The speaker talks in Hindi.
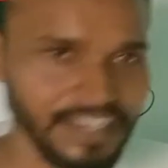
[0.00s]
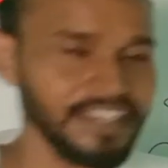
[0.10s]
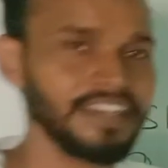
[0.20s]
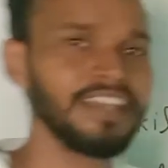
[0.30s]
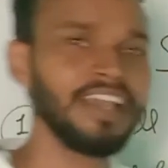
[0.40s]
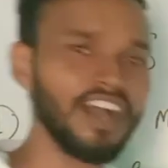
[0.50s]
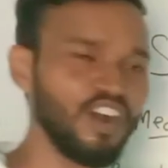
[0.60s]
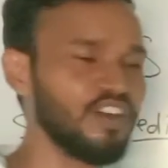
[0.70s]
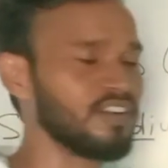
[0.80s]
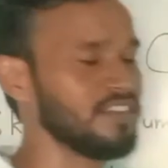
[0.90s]
डालिए
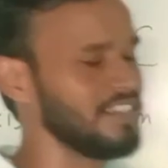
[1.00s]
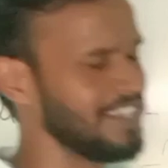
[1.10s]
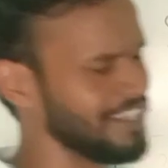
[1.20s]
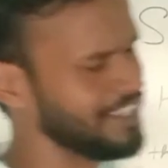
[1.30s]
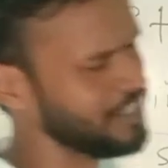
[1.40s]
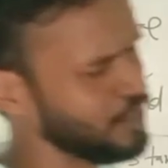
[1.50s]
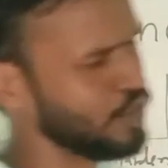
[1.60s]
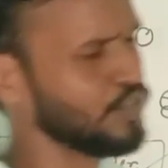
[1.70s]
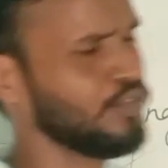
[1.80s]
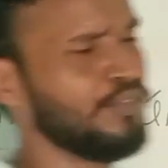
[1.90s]
और एक चीज़
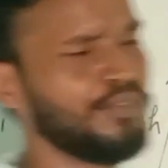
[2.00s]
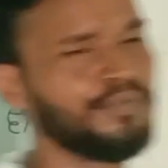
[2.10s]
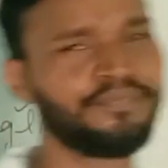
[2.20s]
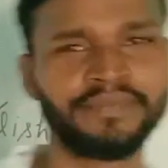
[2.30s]
और सुन लो